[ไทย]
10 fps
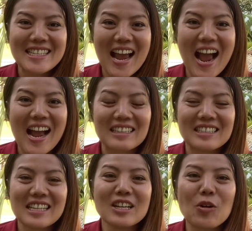อย่าง
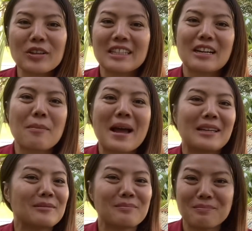ที่คนเยอรมั
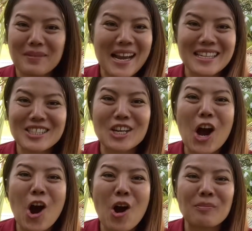นไม่ช
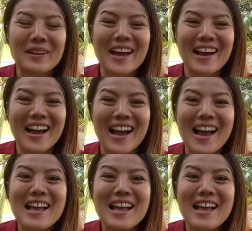อบนะคะ